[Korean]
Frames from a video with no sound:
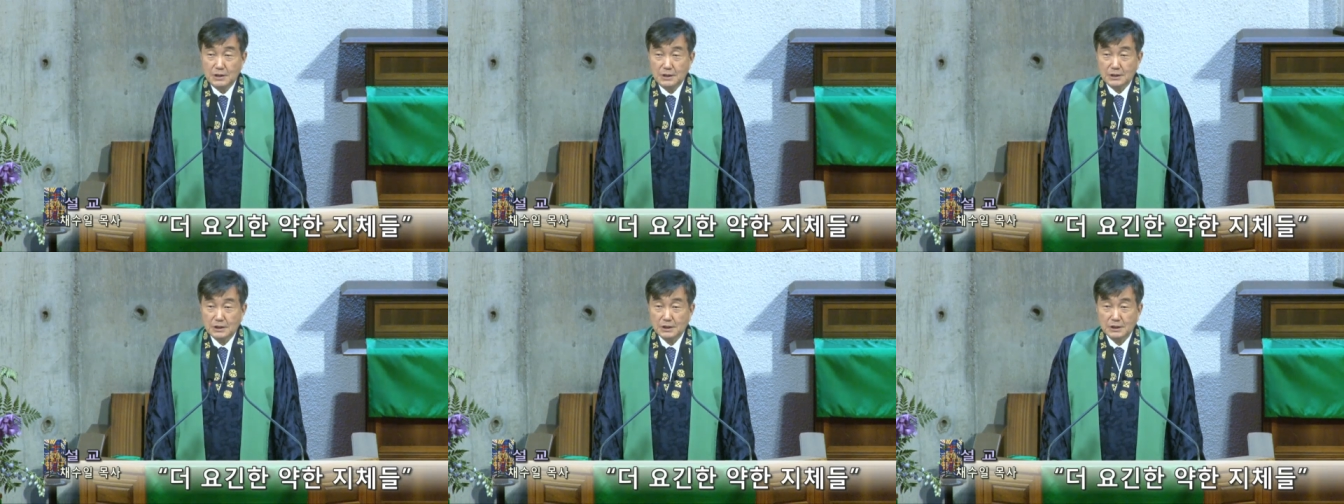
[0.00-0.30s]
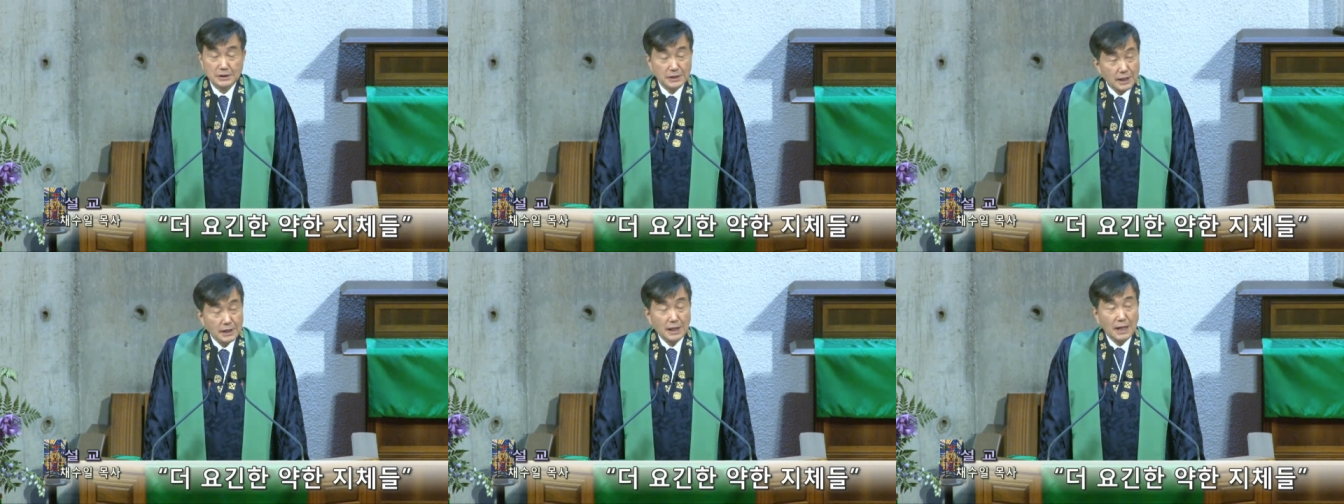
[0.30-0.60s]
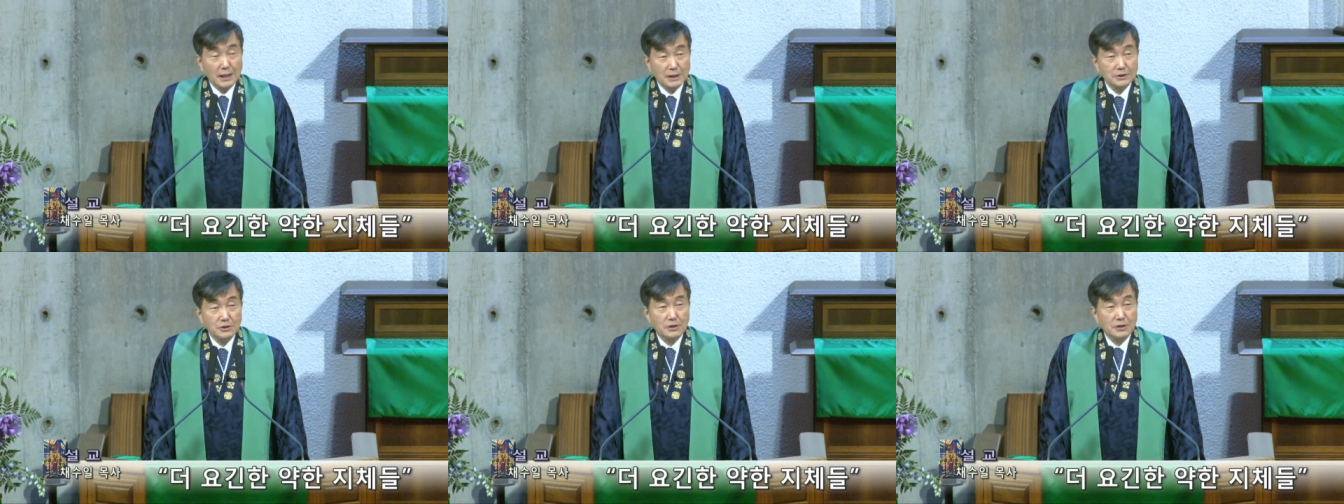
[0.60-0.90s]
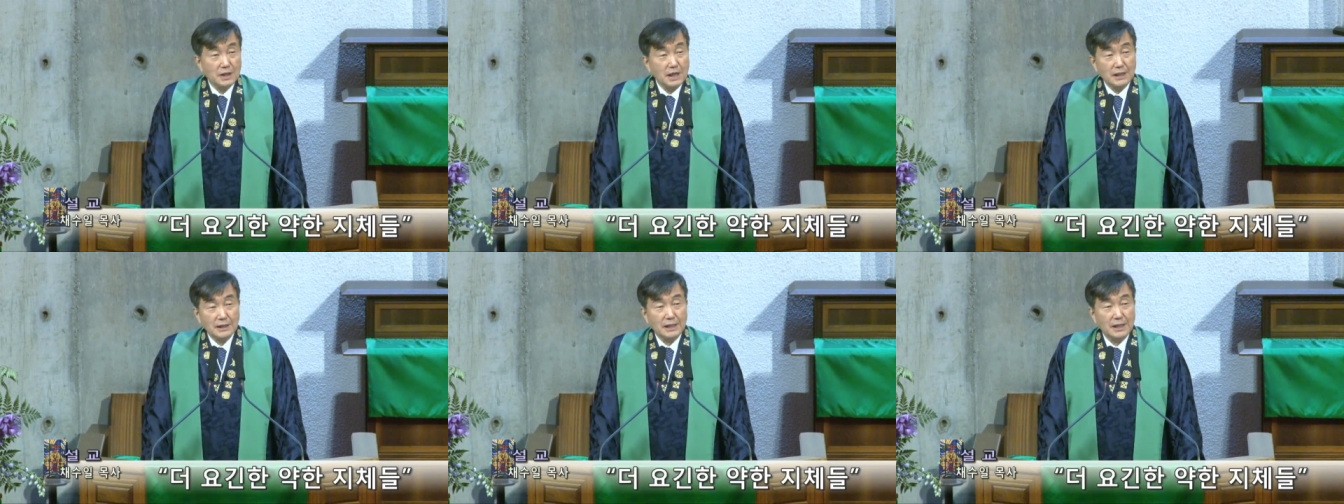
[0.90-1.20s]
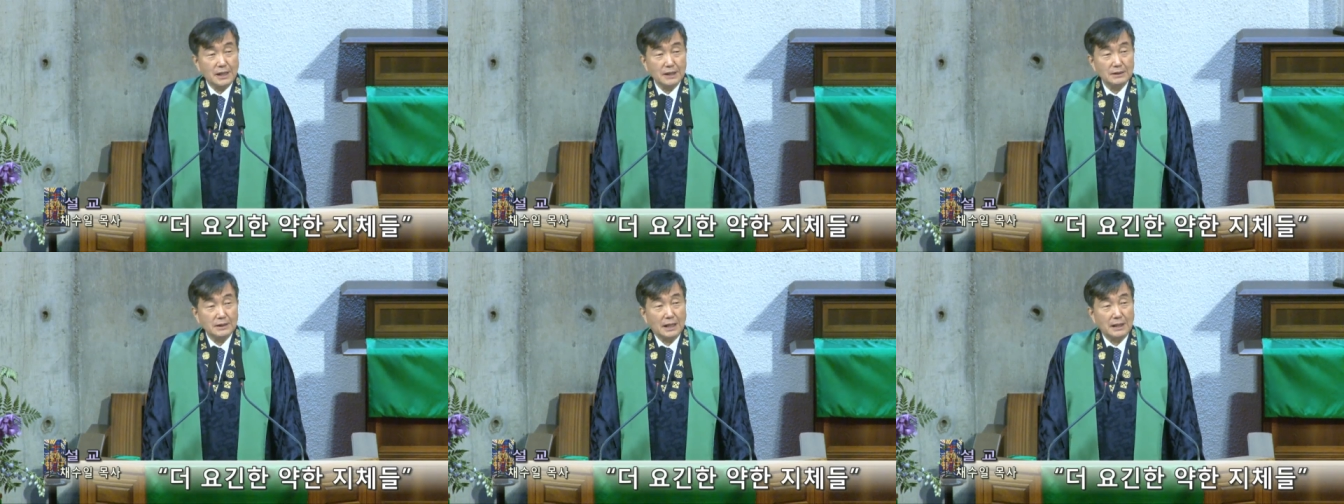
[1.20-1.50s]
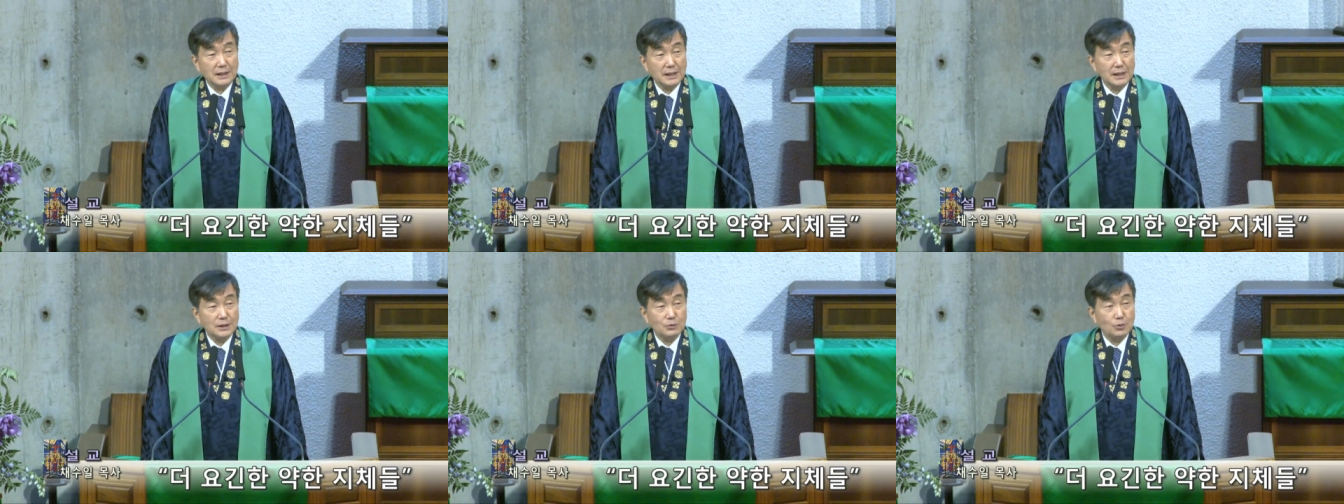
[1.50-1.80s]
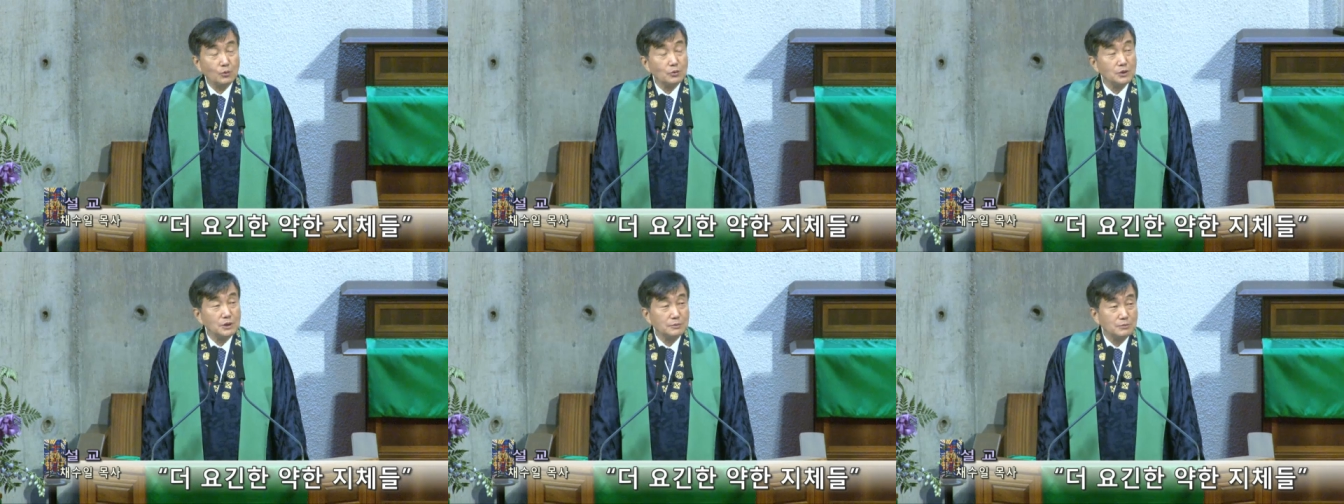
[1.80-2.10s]
그렇게 강력하게 나라의
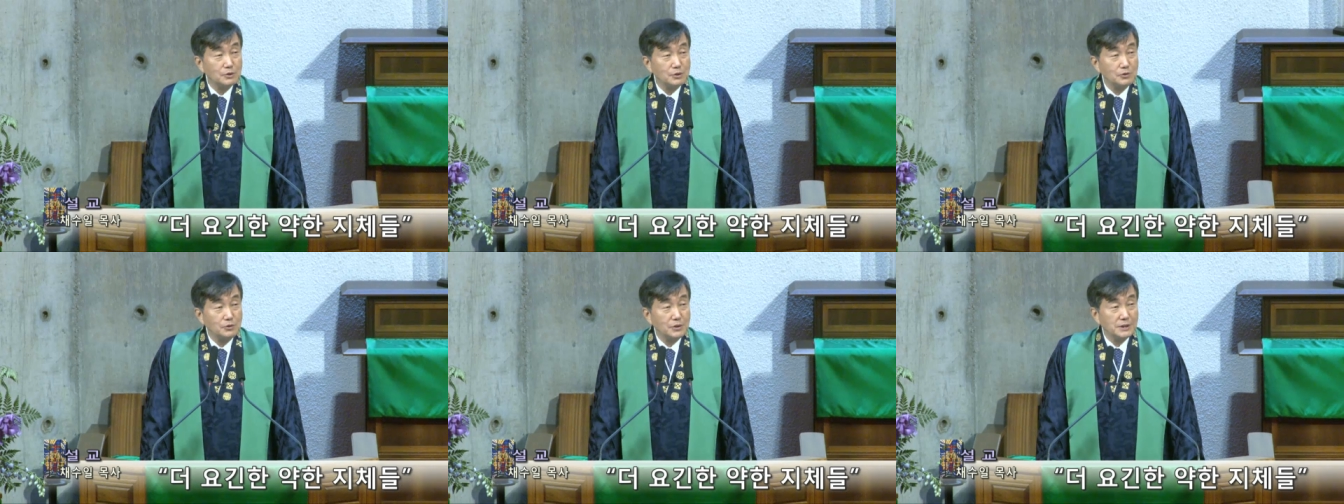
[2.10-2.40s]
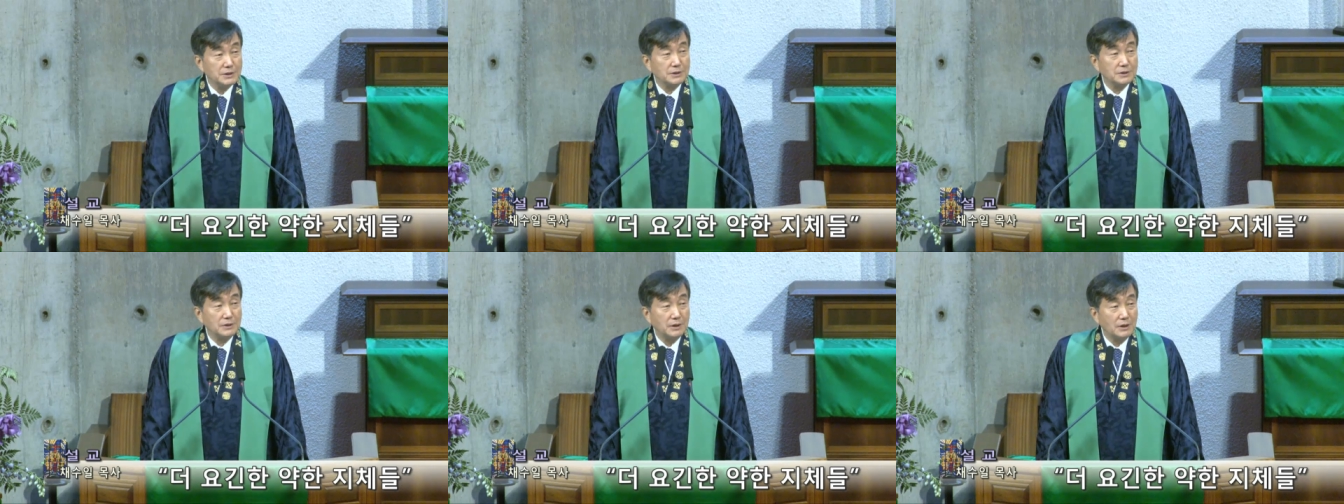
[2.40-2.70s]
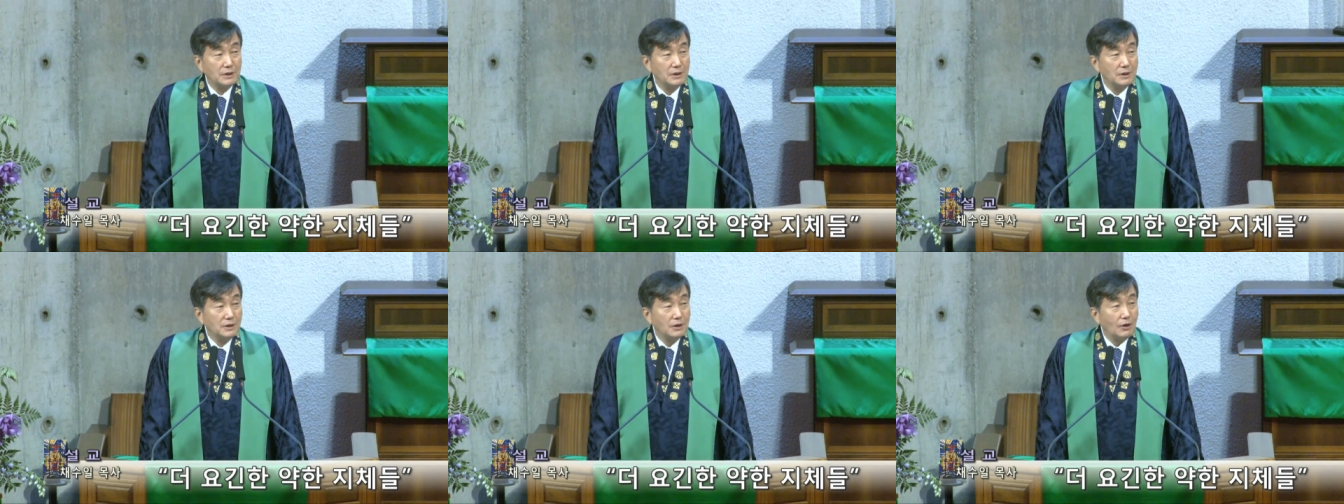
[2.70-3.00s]
독립을 위해서